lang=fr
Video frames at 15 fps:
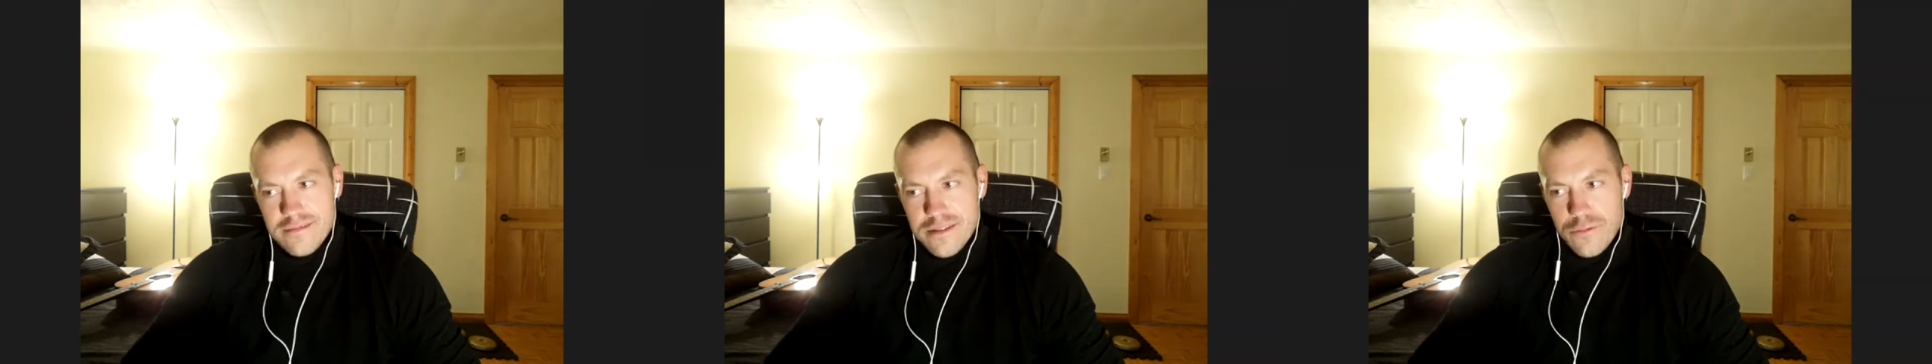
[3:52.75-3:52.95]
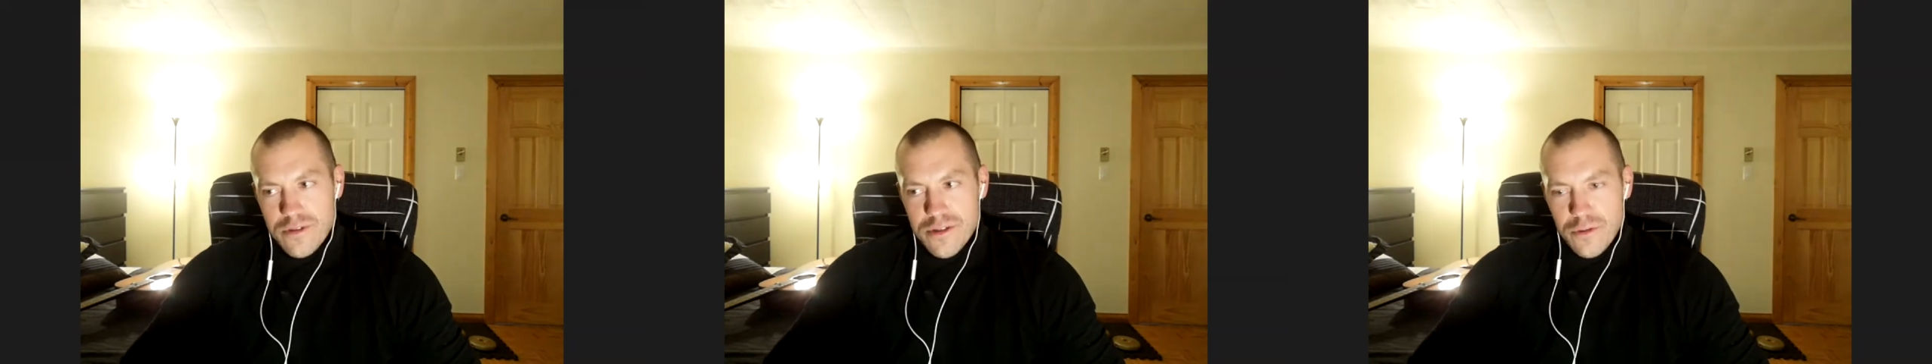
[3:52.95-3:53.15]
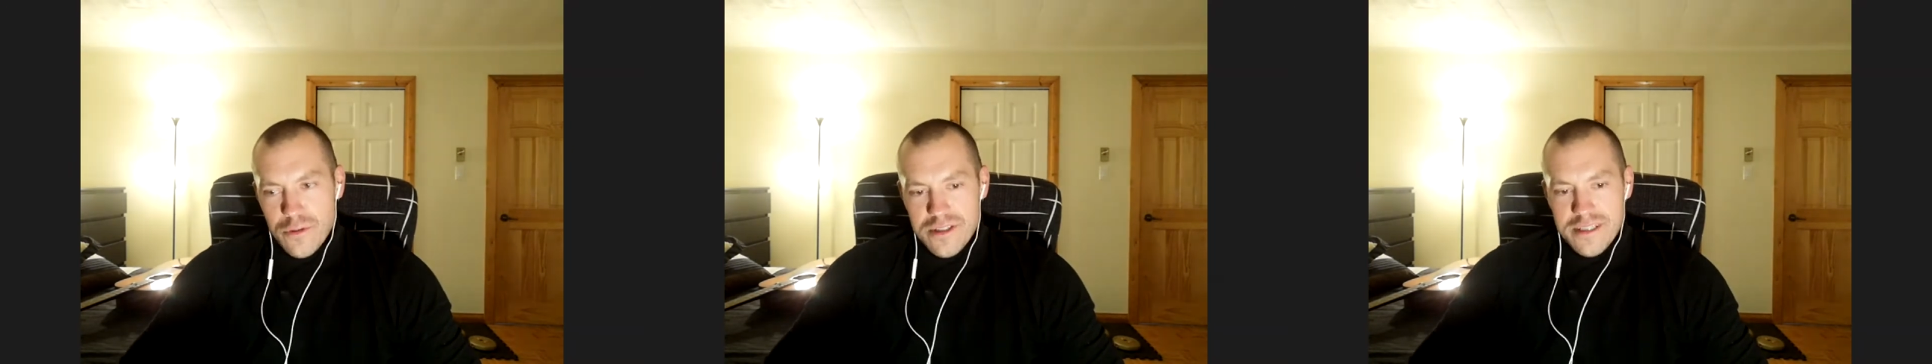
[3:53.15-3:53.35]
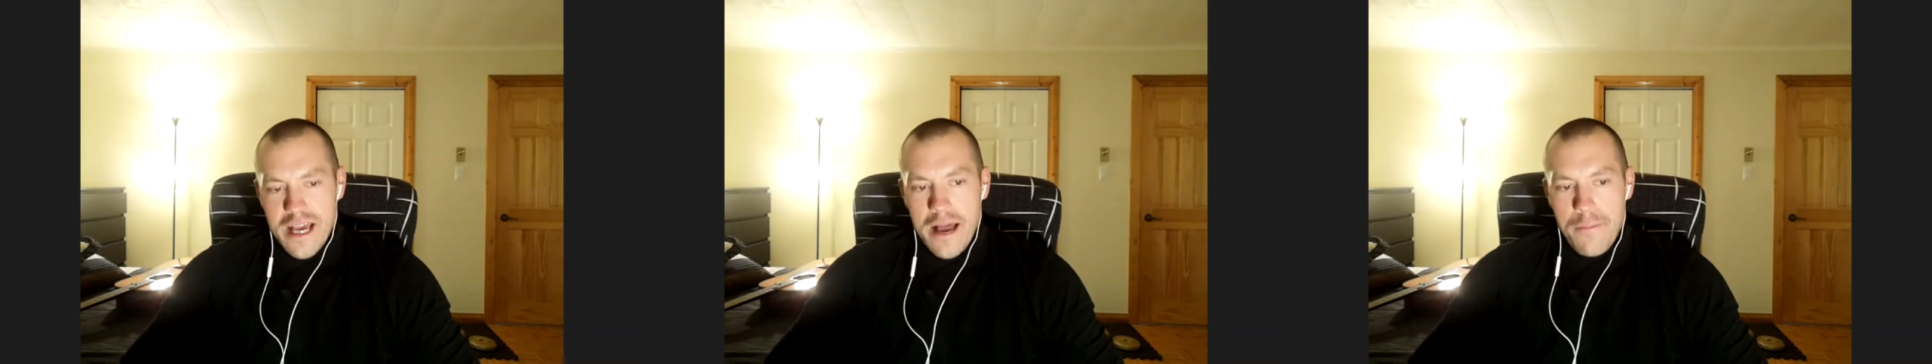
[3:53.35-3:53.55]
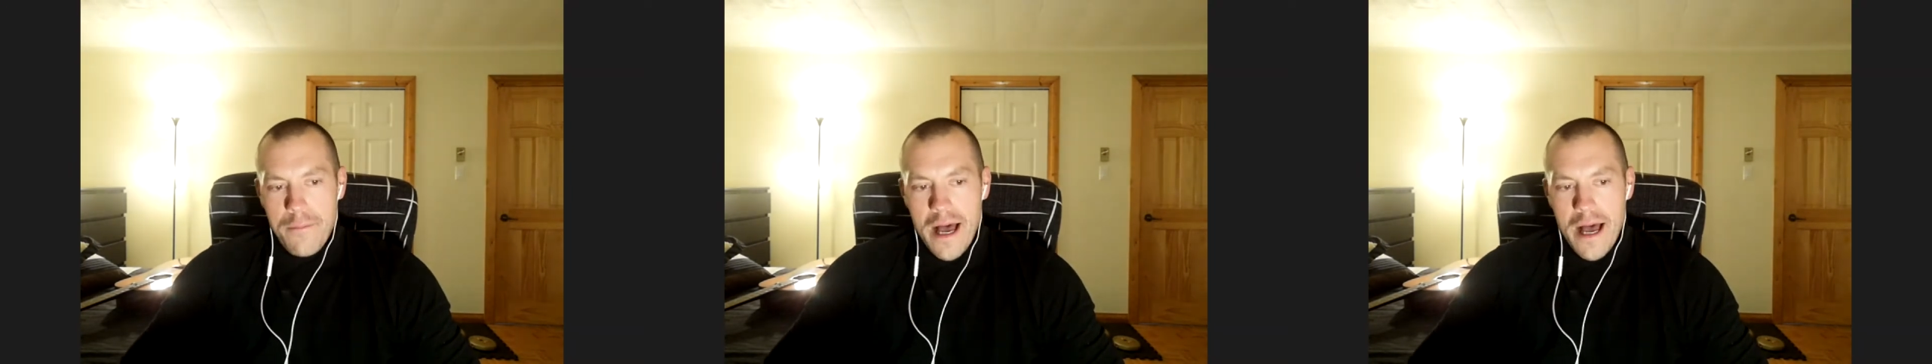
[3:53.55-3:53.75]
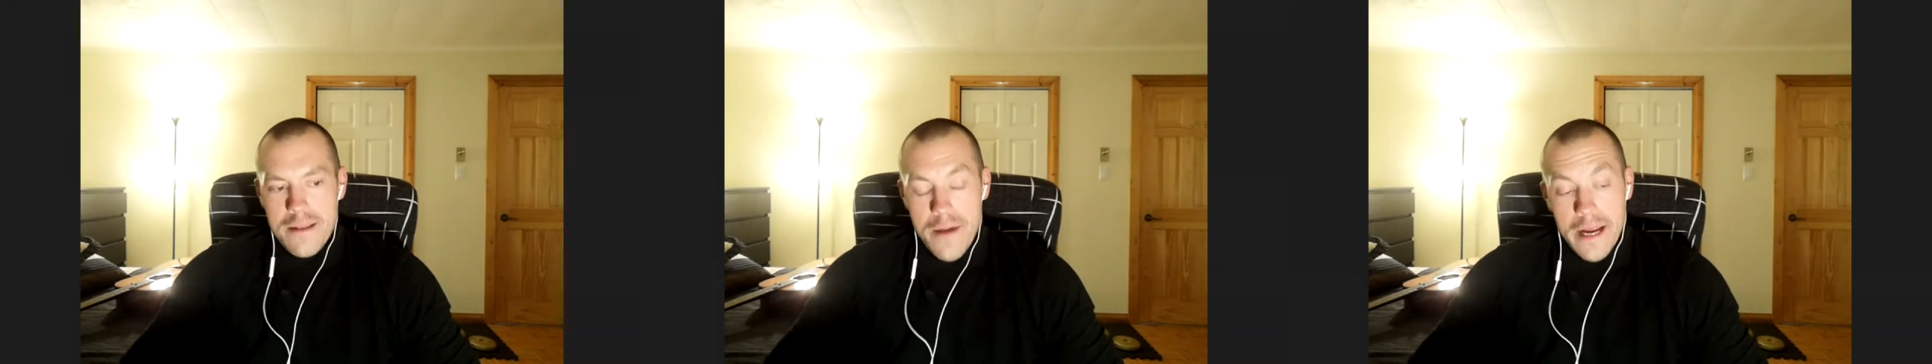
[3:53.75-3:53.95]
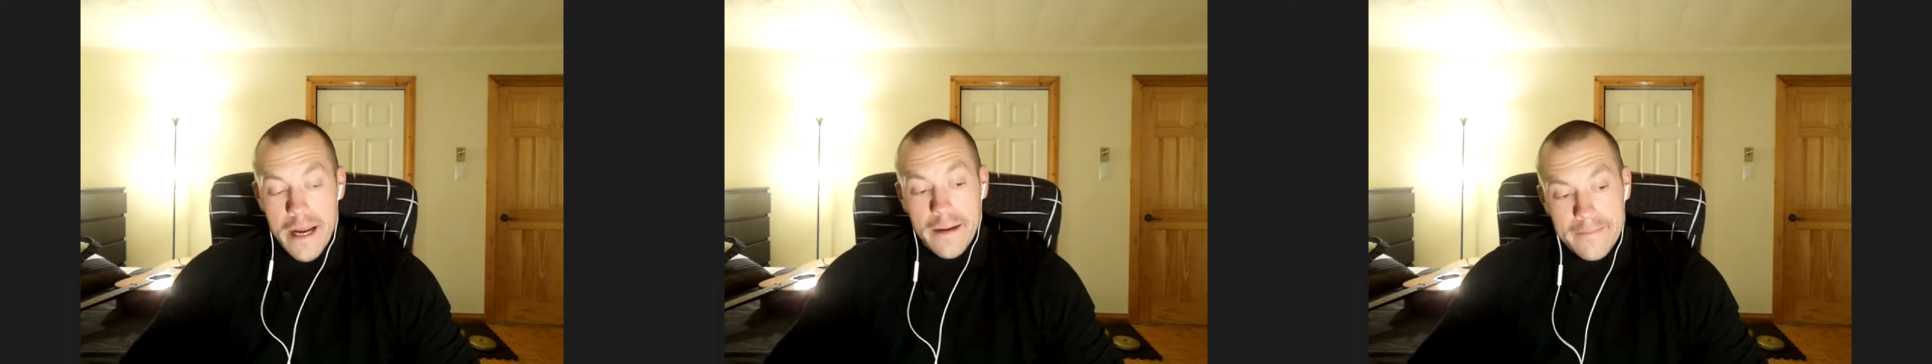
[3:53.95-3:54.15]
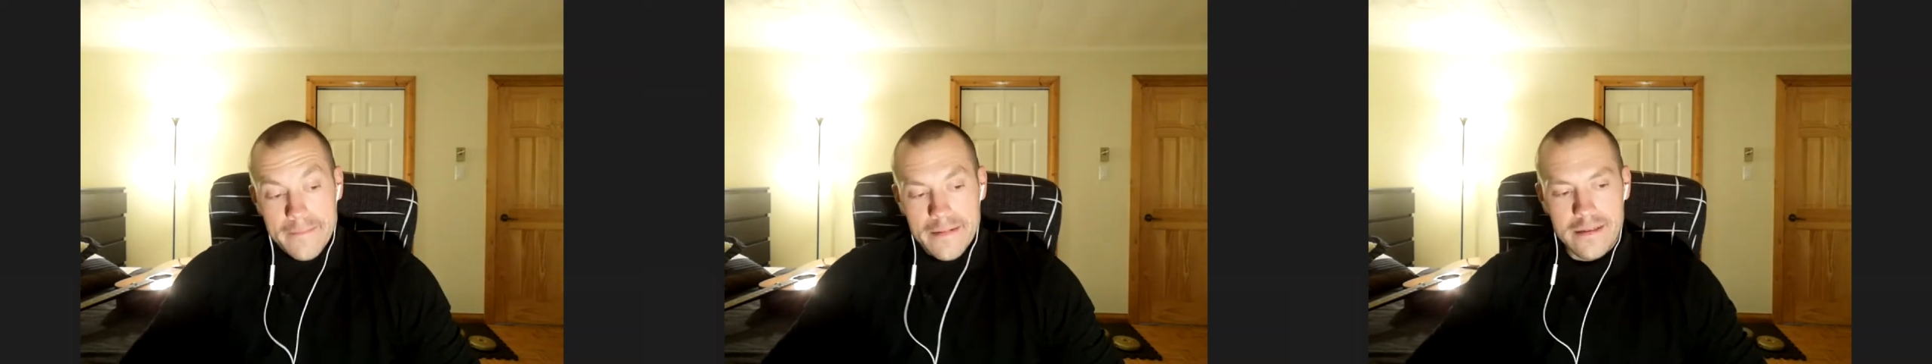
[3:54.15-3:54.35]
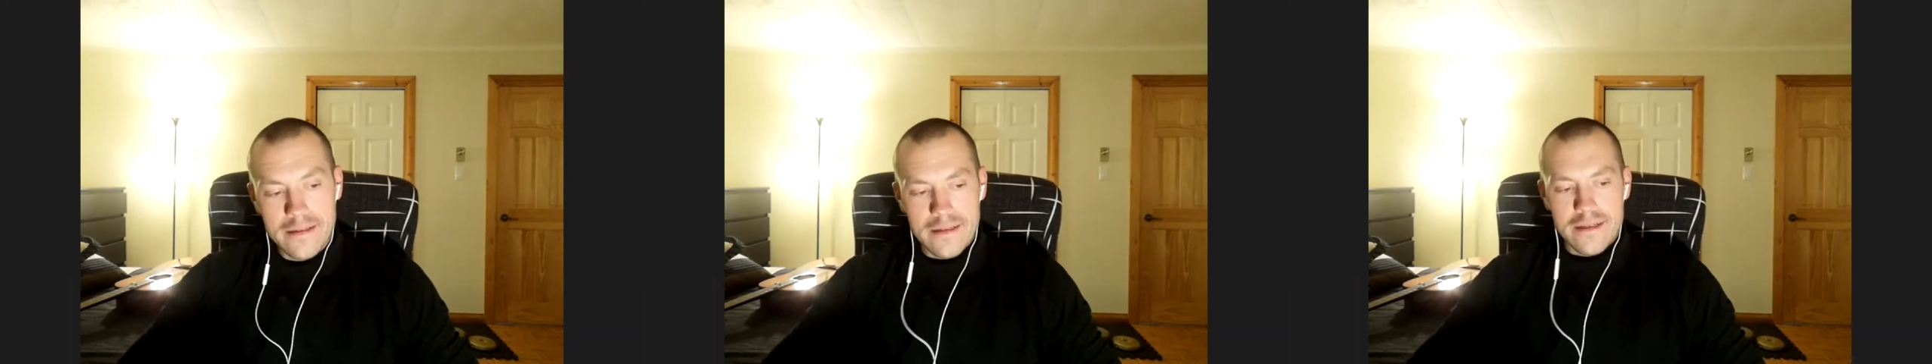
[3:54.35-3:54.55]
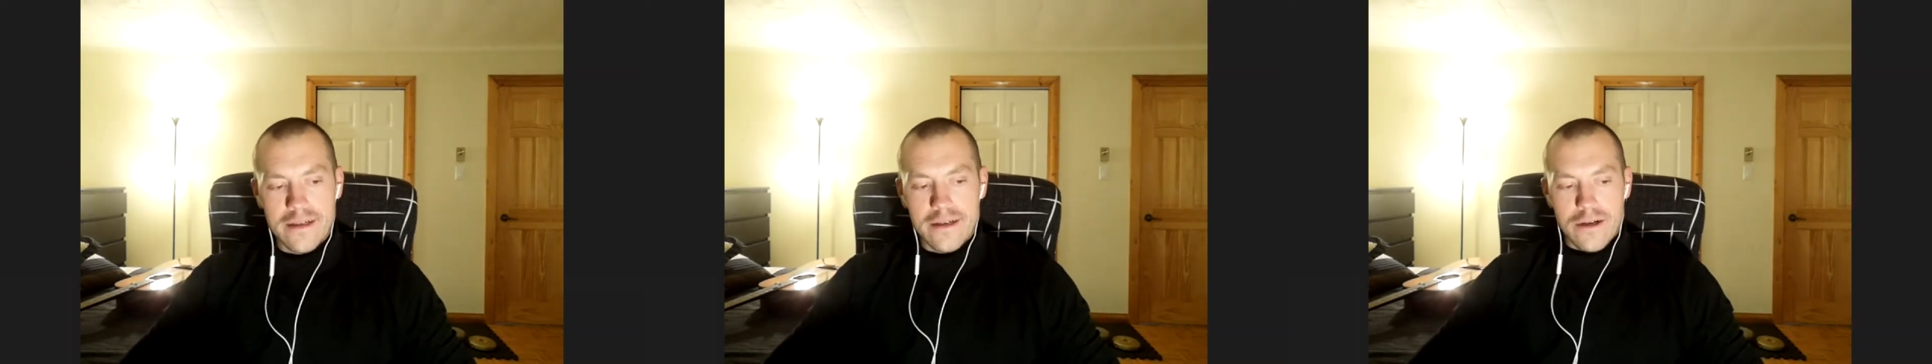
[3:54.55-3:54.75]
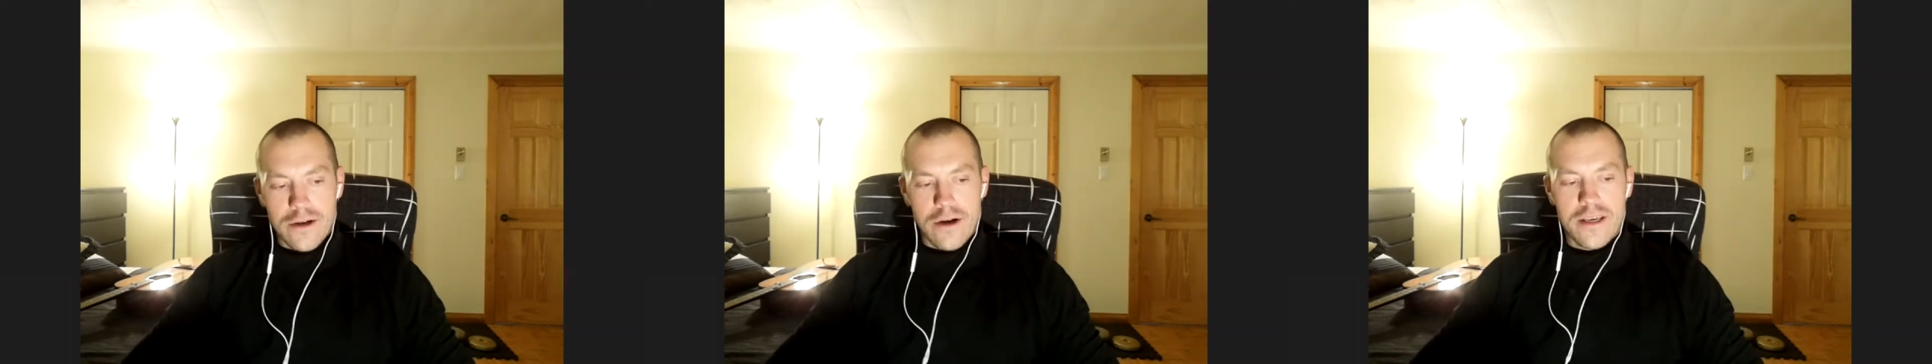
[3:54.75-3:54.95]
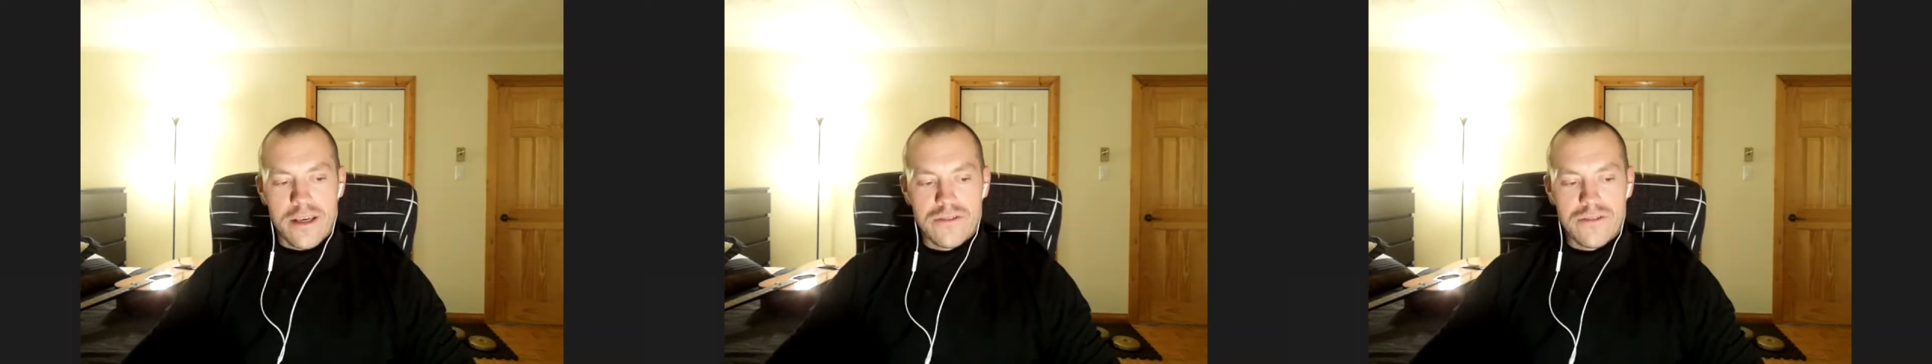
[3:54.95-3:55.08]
aussitôt tu te sens mal, mais OK,